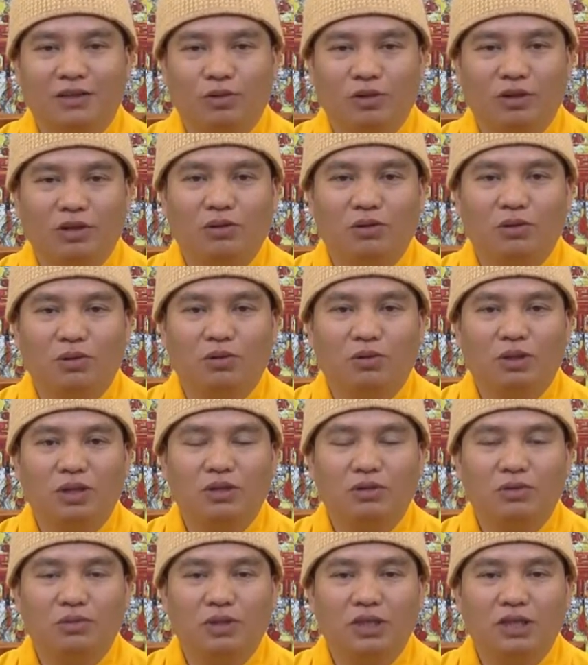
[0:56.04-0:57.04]
Thí thổ
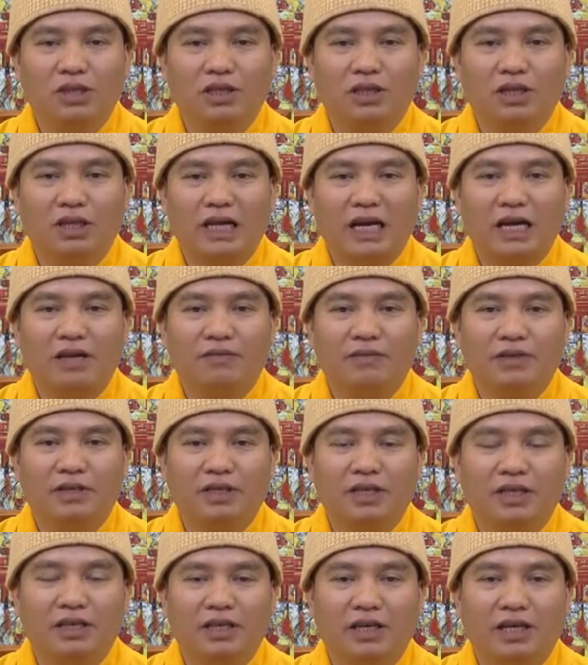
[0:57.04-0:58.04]
thuần dụng trí đức đại vị
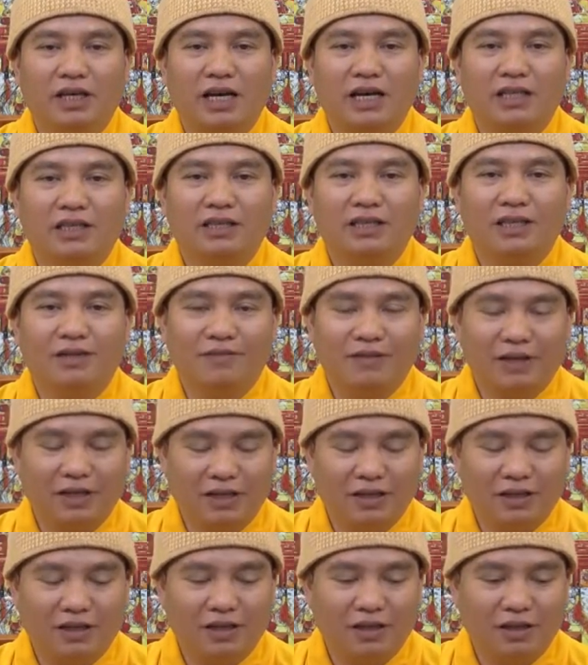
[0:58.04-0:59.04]
đỉnh lễ A Di Đà Phật.
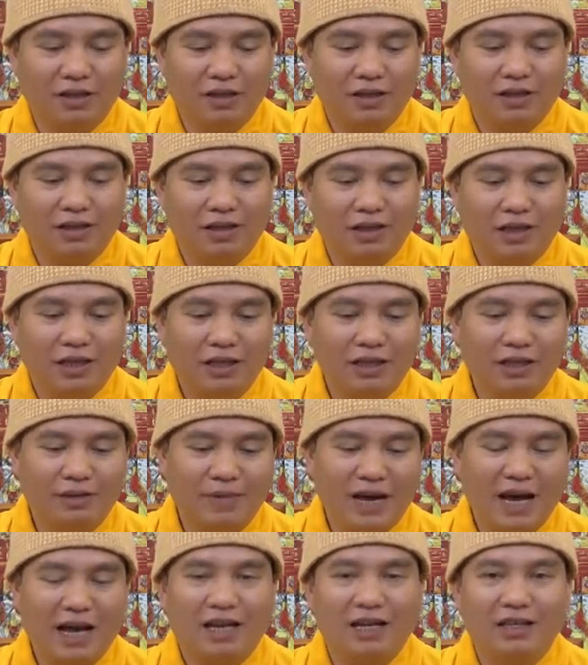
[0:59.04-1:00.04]
Lễ thứ
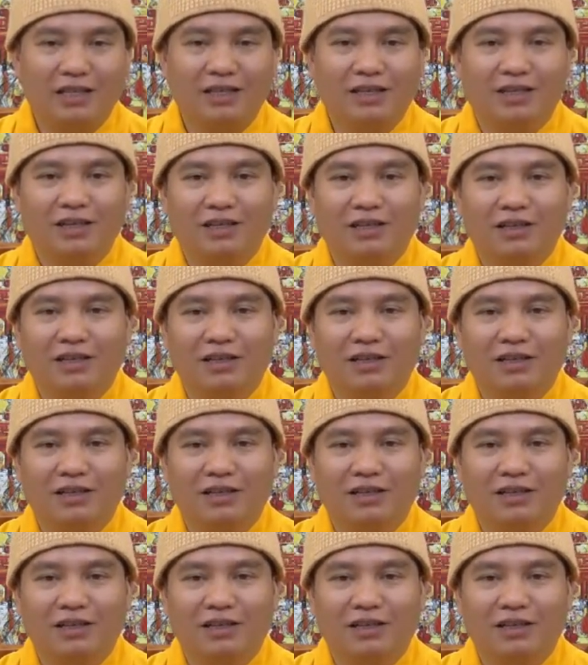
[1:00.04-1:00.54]
ba là gì?